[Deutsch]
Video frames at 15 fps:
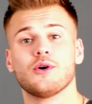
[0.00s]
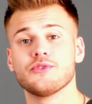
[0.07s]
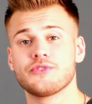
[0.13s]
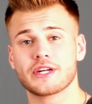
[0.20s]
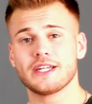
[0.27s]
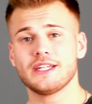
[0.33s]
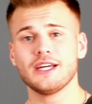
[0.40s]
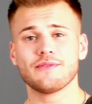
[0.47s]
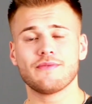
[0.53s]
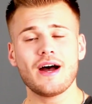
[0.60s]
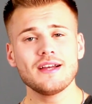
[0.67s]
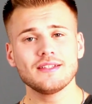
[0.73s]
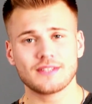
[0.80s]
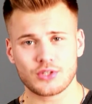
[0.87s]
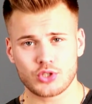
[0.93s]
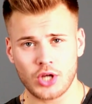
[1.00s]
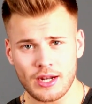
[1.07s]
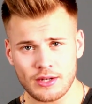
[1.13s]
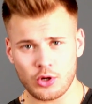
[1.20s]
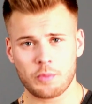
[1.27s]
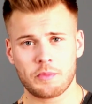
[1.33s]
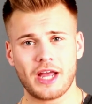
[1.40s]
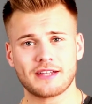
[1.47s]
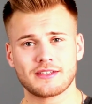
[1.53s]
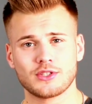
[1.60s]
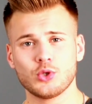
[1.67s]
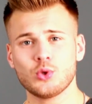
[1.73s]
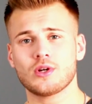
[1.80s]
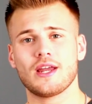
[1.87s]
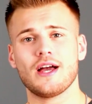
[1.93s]
Unser Gehirn weiß, dass Schattenobjekte
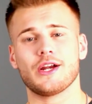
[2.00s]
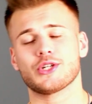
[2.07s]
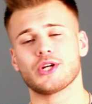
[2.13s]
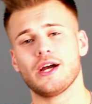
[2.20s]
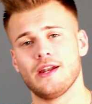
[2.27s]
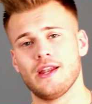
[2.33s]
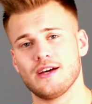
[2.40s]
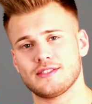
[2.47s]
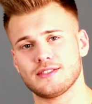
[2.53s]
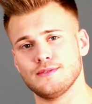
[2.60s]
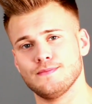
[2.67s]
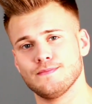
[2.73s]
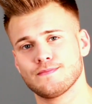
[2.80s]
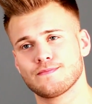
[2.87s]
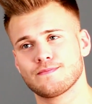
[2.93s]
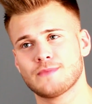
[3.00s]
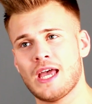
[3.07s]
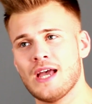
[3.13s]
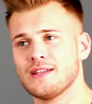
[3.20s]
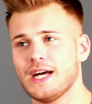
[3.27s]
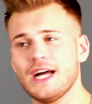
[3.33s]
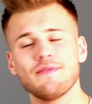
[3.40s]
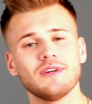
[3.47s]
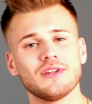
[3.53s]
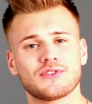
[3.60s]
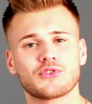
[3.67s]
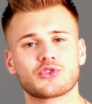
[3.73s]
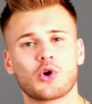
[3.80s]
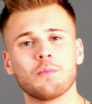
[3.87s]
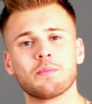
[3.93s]
dunkler erscheinen lassen. Daher will es
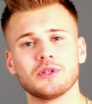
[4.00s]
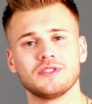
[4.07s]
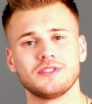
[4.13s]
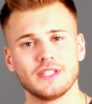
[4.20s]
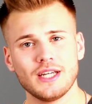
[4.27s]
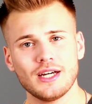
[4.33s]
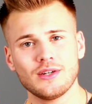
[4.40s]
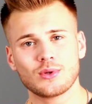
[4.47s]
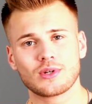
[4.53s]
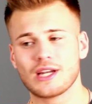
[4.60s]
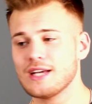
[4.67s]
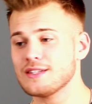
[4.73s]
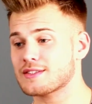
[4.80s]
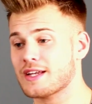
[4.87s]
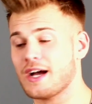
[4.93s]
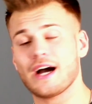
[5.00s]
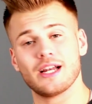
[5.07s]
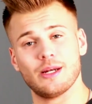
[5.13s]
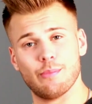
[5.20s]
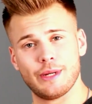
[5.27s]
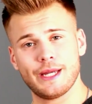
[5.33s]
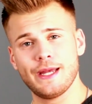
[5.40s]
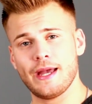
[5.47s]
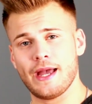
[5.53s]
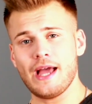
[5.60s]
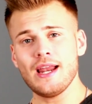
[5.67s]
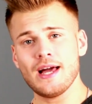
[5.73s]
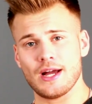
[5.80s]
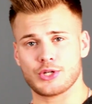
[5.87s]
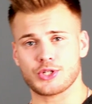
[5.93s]
es kompensieren und lässt Kachel B
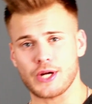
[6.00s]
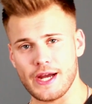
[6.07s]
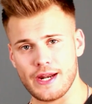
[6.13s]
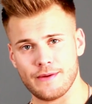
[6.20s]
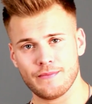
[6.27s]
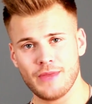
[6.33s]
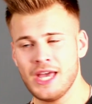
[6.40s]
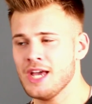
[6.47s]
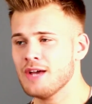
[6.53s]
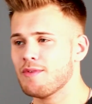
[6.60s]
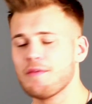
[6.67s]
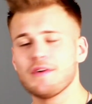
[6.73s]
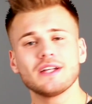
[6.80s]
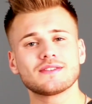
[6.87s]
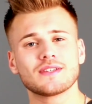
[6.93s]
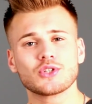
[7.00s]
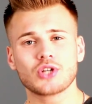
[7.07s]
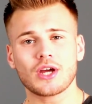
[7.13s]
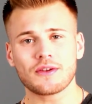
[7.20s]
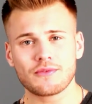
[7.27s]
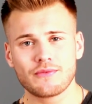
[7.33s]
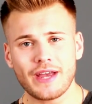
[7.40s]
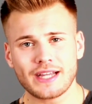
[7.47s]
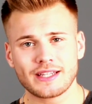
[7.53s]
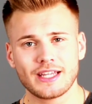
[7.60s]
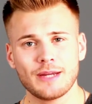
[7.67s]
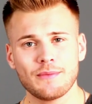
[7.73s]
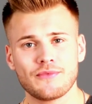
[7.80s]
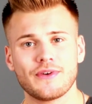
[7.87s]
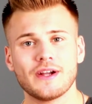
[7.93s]
heller erscheinen. Wenn wir jetzt den Schatten
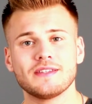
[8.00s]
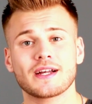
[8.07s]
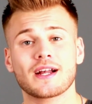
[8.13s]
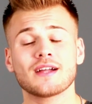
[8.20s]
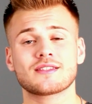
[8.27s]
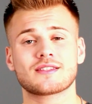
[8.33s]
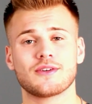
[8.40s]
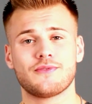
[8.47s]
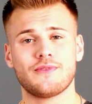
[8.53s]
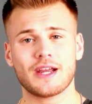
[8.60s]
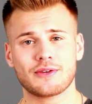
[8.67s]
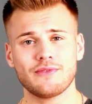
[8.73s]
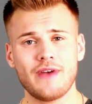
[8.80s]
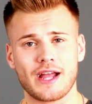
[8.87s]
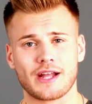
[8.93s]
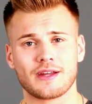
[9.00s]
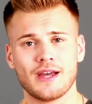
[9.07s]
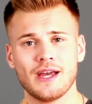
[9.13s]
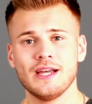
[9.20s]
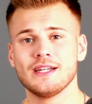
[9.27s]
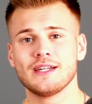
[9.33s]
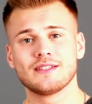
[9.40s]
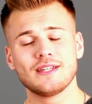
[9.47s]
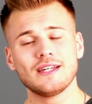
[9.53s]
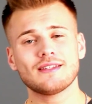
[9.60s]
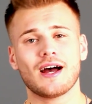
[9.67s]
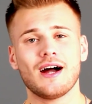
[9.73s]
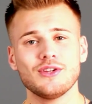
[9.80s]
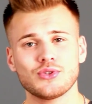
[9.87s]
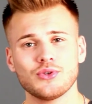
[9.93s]
wegnehmen, fällt der ganze Effekt weg. Ihr
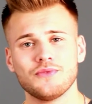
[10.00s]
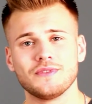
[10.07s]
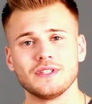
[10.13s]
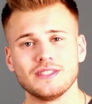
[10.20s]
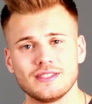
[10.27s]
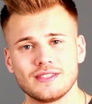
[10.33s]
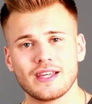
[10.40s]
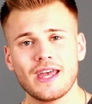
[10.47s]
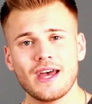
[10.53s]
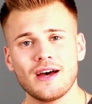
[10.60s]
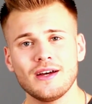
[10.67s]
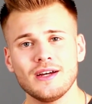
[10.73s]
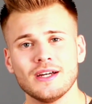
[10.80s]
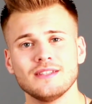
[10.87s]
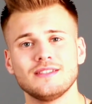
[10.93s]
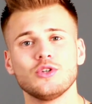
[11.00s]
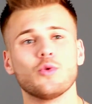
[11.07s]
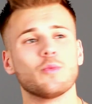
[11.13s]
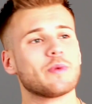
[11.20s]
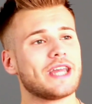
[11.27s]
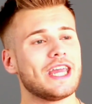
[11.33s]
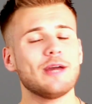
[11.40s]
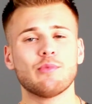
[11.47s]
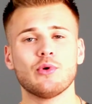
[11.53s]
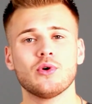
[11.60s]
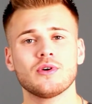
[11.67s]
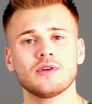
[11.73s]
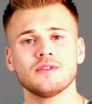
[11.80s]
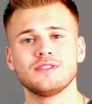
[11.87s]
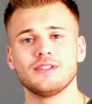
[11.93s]
seht also, wie sehr die
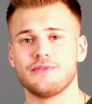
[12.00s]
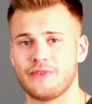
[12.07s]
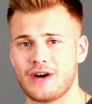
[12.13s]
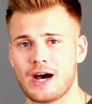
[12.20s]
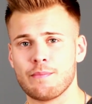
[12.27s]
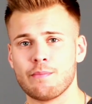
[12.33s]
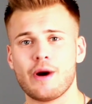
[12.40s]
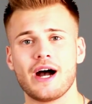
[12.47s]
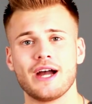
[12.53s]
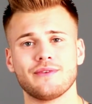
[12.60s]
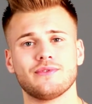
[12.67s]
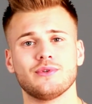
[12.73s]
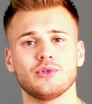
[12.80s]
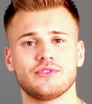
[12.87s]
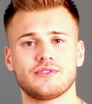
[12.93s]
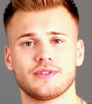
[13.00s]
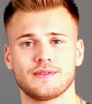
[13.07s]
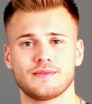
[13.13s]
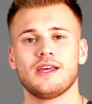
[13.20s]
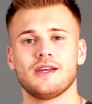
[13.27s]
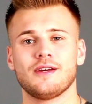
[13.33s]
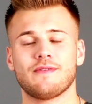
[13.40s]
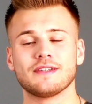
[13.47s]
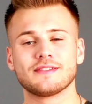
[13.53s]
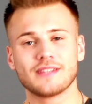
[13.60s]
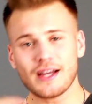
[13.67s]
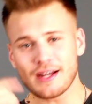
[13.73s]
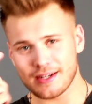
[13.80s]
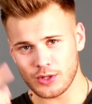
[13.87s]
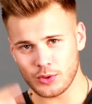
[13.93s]
Umgebung die Farben beeinflusst. Was
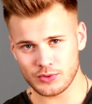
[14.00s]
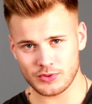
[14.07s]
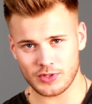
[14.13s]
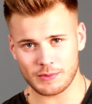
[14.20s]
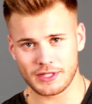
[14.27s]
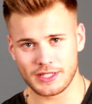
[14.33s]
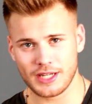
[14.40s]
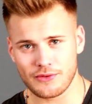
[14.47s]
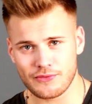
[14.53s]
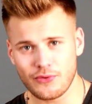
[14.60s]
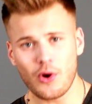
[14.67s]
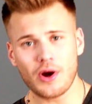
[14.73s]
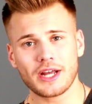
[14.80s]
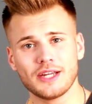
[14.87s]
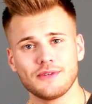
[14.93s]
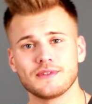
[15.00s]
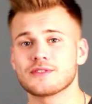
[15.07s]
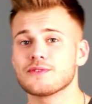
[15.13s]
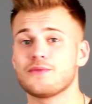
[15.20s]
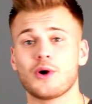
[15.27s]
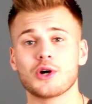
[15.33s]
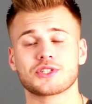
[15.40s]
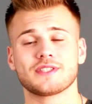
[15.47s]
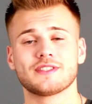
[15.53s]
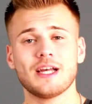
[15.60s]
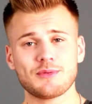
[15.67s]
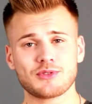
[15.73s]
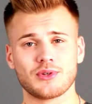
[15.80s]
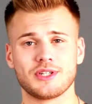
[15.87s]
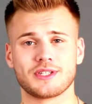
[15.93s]
da genau in unserem Gehirn vorgeht, wissen Forscher
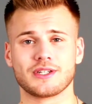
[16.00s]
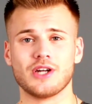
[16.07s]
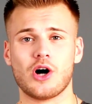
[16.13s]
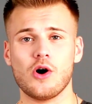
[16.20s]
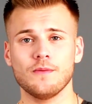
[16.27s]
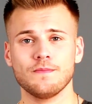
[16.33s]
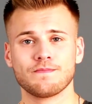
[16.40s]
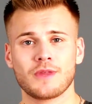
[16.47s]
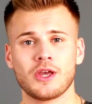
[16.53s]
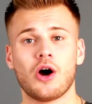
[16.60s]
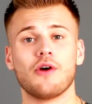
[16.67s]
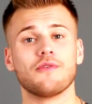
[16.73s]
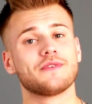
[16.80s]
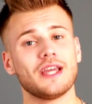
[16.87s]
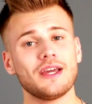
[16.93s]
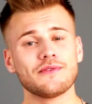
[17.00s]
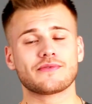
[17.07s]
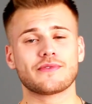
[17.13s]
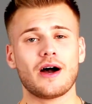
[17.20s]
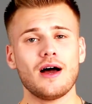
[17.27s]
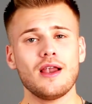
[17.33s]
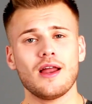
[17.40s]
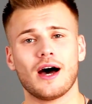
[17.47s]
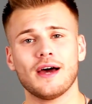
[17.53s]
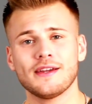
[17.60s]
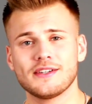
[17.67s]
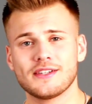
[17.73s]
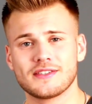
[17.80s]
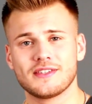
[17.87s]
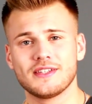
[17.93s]
selbst noch nicht genau. Auf jeden Fall
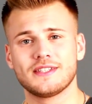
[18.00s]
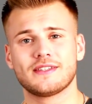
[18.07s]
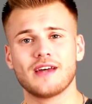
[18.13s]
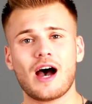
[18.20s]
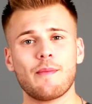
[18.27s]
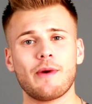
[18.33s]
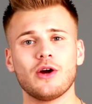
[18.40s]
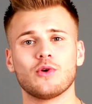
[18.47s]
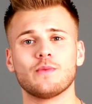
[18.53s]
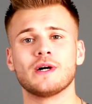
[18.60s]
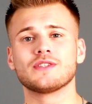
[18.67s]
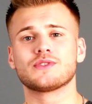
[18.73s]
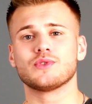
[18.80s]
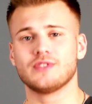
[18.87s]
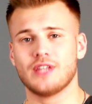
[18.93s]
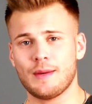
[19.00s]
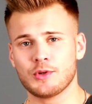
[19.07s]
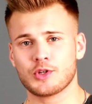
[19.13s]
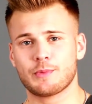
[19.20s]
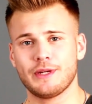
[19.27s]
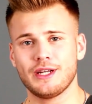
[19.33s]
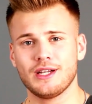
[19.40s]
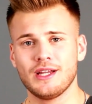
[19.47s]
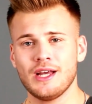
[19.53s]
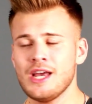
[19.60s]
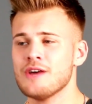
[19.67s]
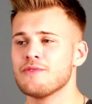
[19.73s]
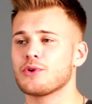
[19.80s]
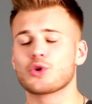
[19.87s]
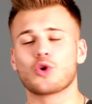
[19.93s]
handelt es sich dabei um ein Zusammenspiel
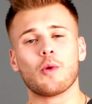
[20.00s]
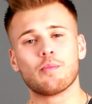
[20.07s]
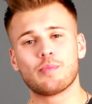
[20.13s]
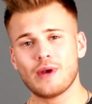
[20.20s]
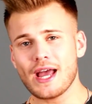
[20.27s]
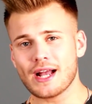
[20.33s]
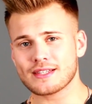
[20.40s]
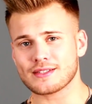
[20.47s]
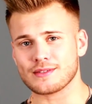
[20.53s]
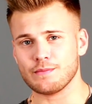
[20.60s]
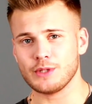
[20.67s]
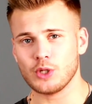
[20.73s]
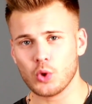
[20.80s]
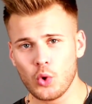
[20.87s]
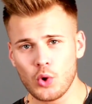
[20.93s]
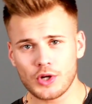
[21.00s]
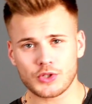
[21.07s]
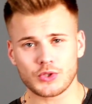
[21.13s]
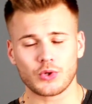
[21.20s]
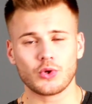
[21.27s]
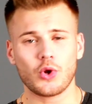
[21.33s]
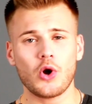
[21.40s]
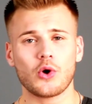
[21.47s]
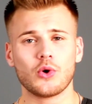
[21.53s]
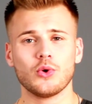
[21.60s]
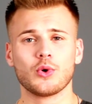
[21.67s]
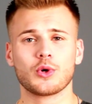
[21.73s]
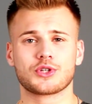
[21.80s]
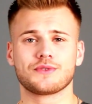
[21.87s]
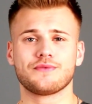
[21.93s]
von komplexen biologischen und
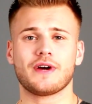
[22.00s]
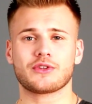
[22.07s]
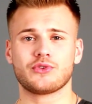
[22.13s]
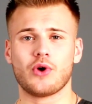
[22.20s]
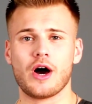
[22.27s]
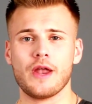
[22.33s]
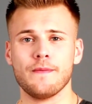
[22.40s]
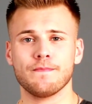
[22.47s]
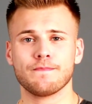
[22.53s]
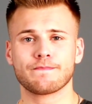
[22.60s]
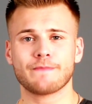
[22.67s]
neurologischen Faktoren.